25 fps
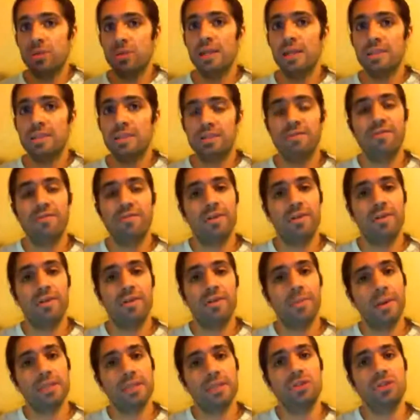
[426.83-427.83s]
es
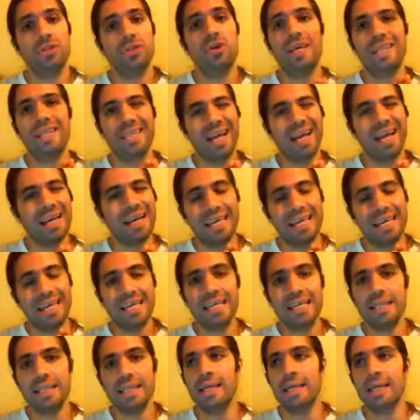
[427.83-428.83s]
información tan
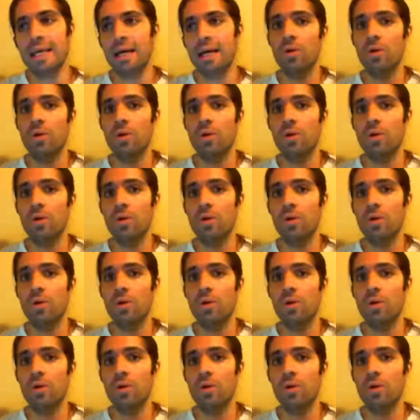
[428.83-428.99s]
crítica,